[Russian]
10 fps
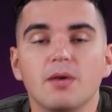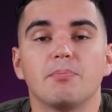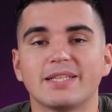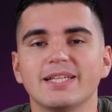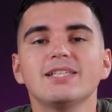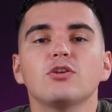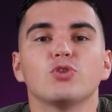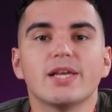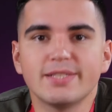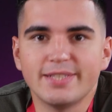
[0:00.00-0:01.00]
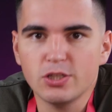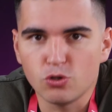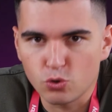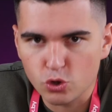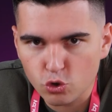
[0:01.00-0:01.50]
Процессор у нас здесь
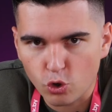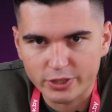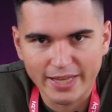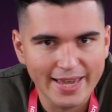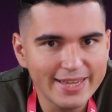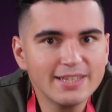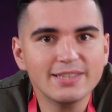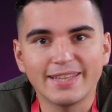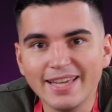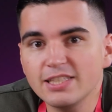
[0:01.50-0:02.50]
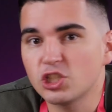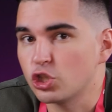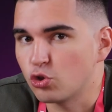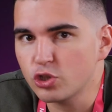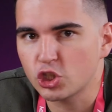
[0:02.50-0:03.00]
Unisoc Tiger
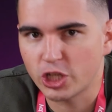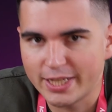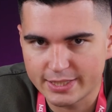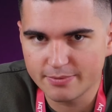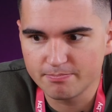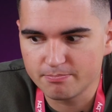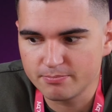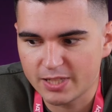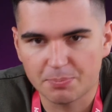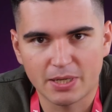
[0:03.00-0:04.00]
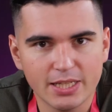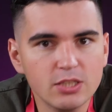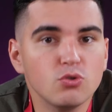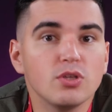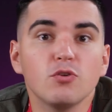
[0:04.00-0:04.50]
T606.
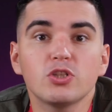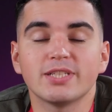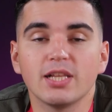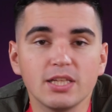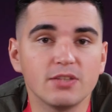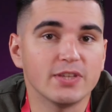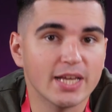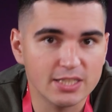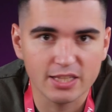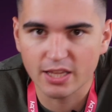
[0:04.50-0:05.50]
техпроцесс у него целых 12